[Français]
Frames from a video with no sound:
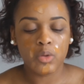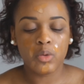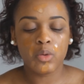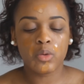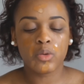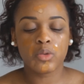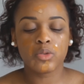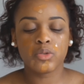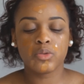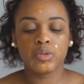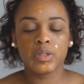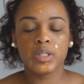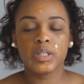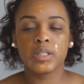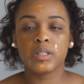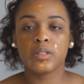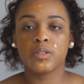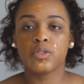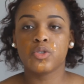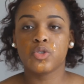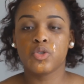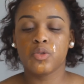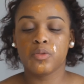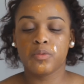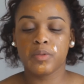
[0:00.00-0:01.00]
Donc
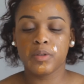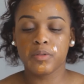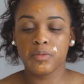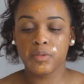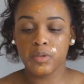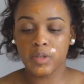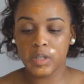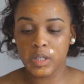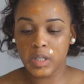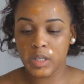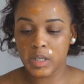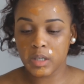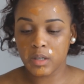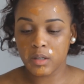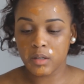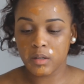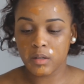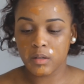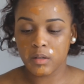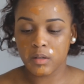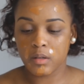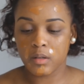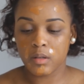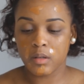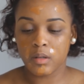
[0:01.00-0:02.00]
ensuite, je vais venir
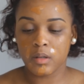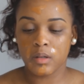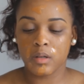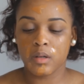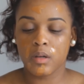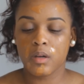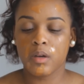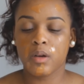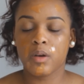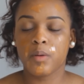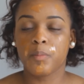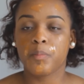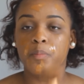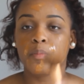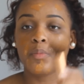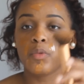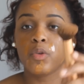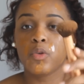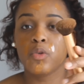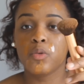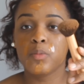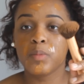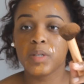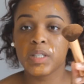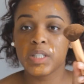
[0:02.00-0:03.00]
euh,
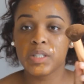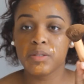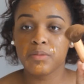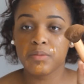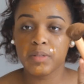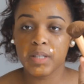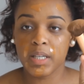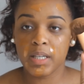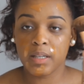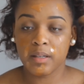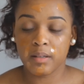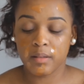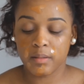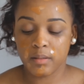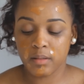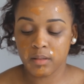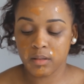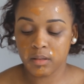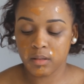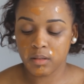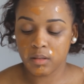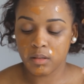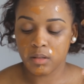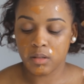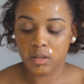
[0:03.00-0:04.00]
humidifier
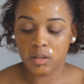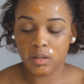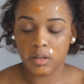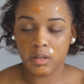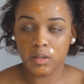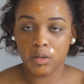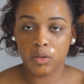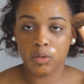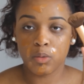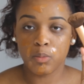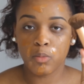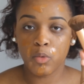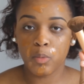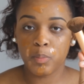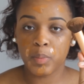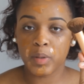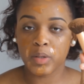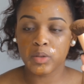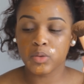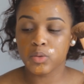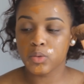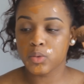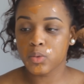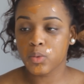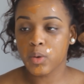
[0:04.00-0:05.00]
mon
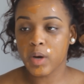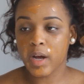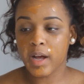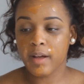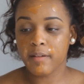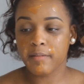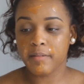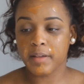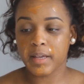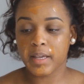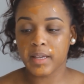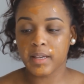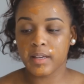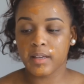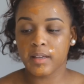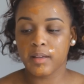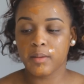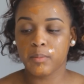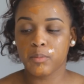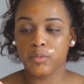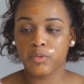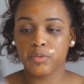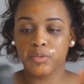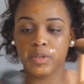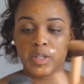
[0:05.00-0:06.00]
pinceau avec
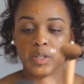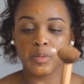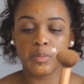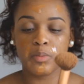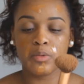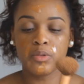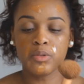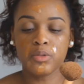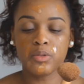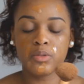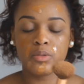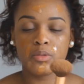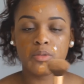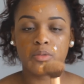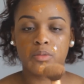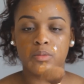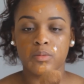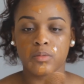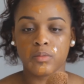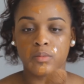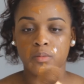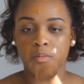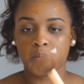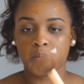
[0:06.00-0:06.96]
mon Fix Plus.